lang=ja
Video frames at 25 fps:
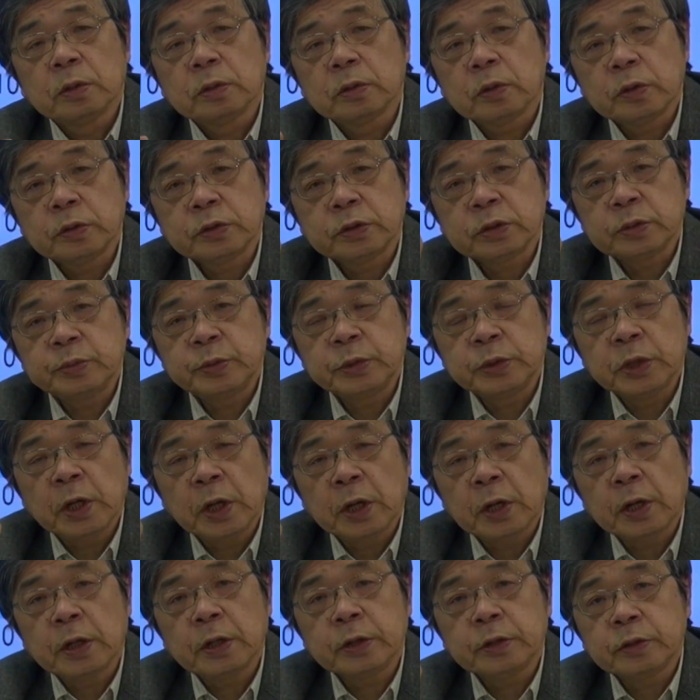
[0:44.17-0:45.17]
ドイツに見
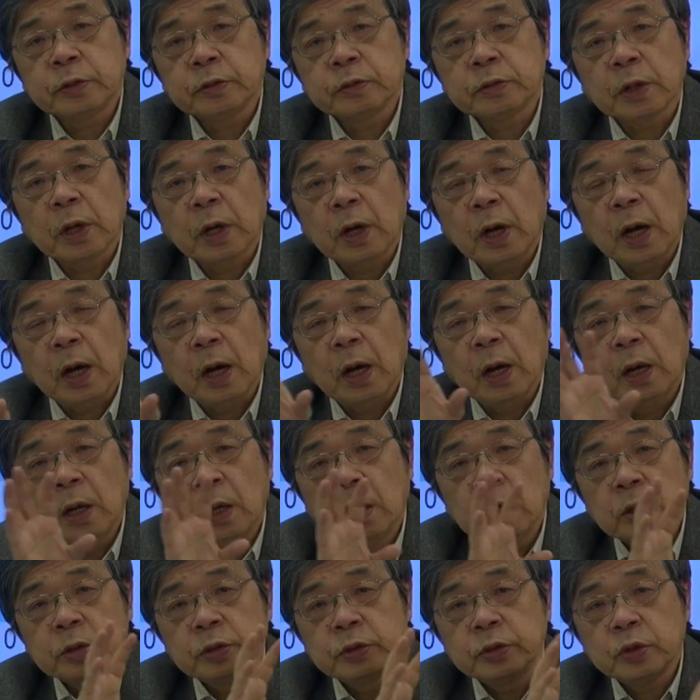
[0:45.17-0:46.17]
習えっていうなら、
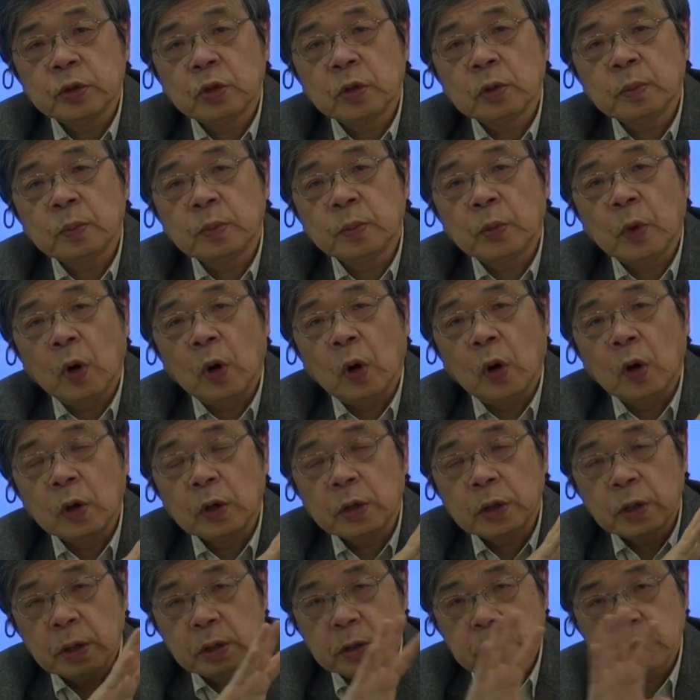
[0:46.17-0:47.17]
日本
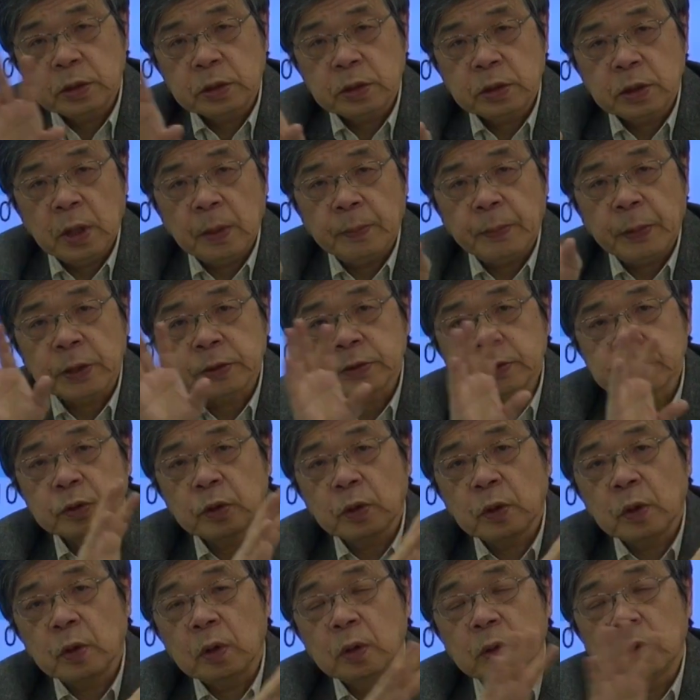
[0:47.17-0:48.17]
も原発
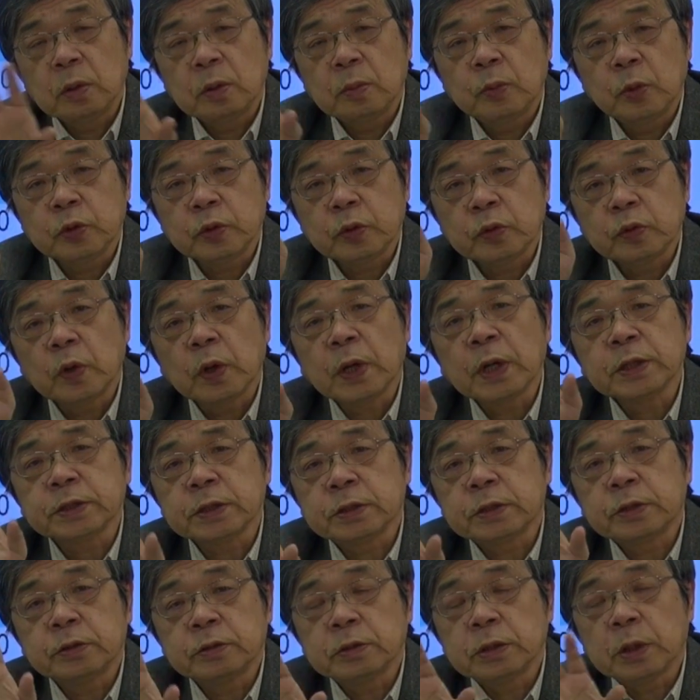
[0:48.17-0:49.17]
をもっと動か
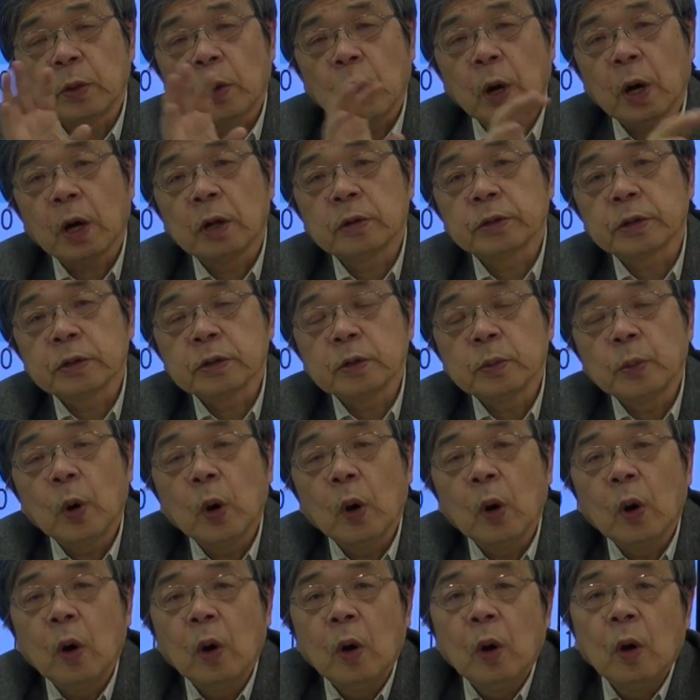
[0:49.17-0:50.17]
せっていうなら分かるけど
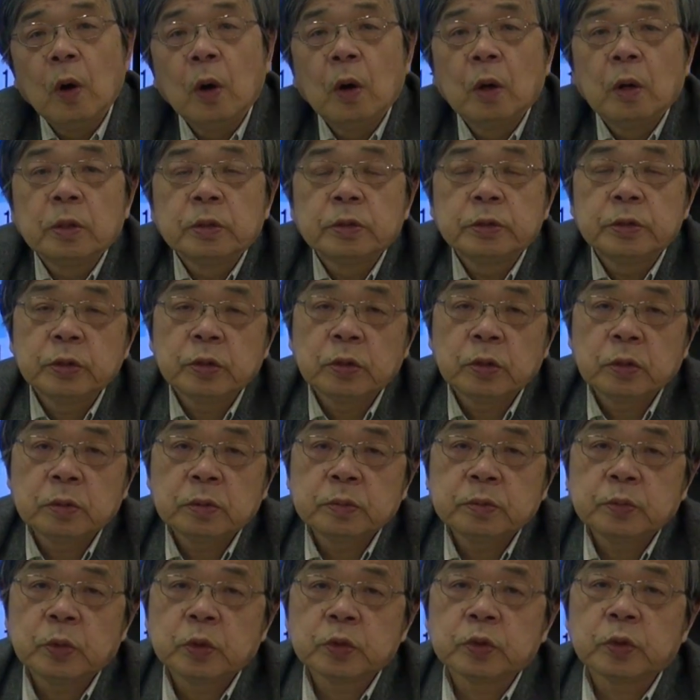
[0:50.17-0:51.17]
も、日
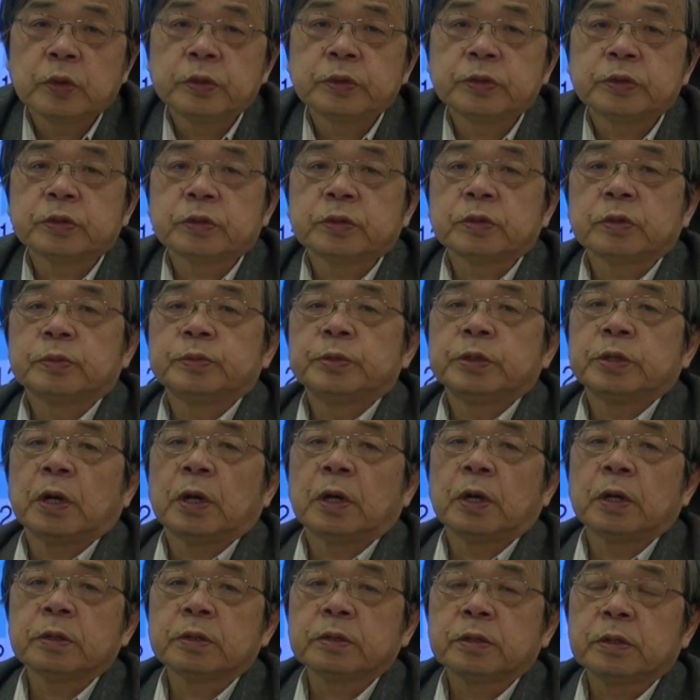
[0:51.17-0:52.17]
本もドイツを見
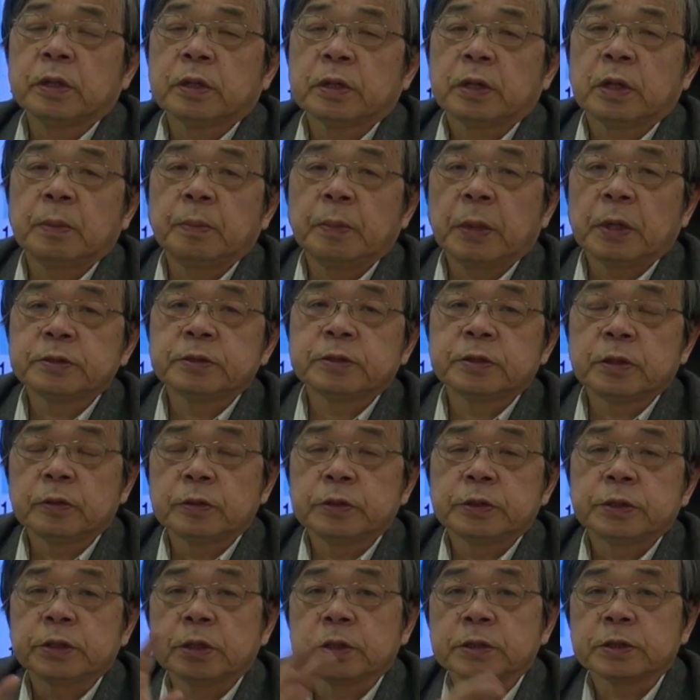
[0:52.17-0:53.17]
習って原発
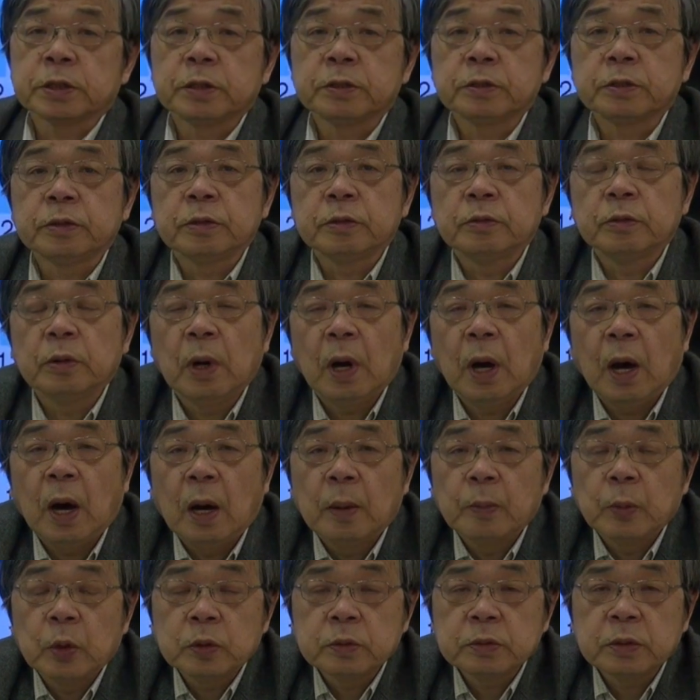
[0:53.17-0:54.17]
ゼロにしなさいっていうの
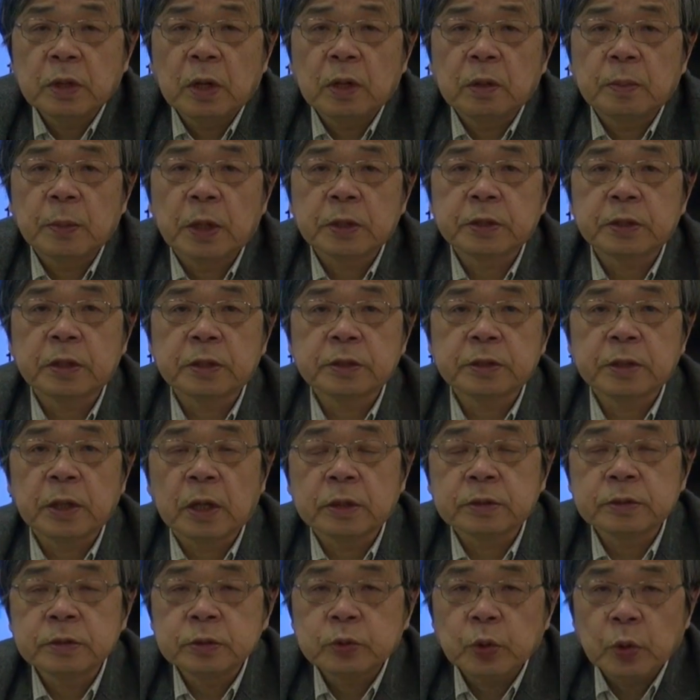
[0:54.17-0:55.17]
は、問題を全く
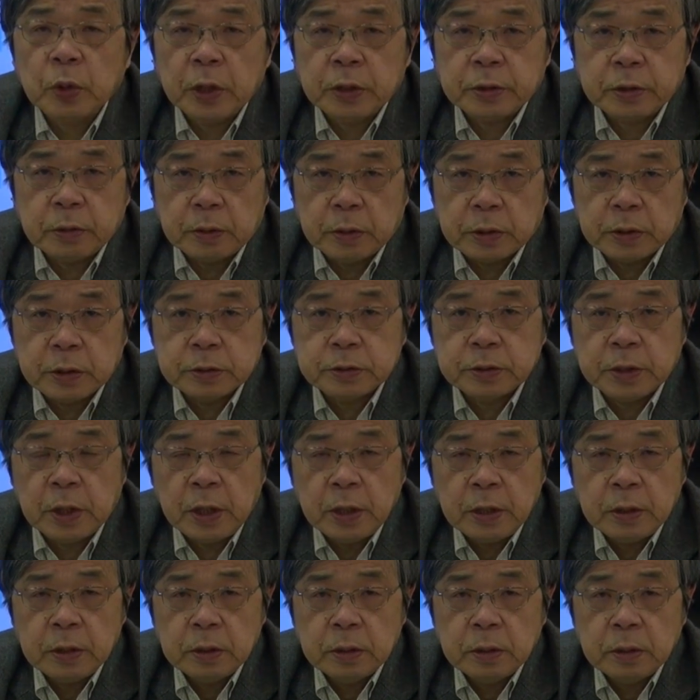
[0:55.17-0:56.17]
逆に捉えてるわけです
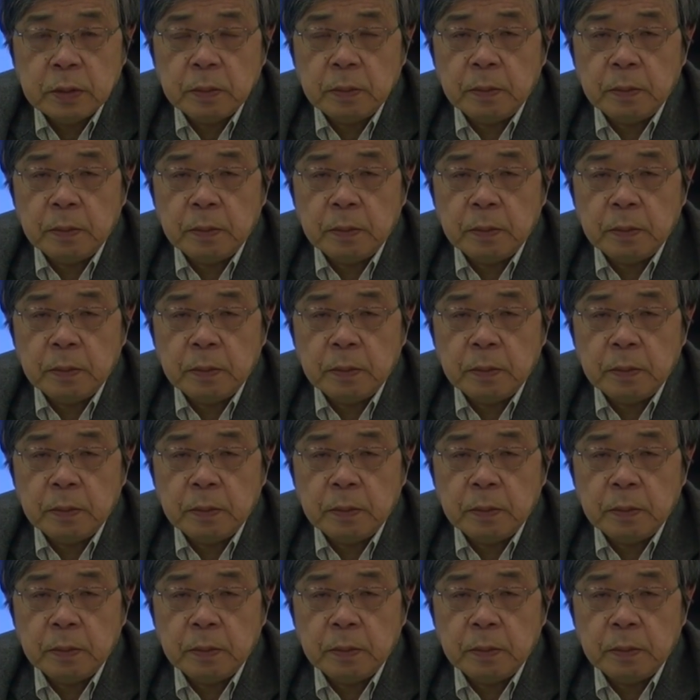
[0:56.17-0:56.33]
ね。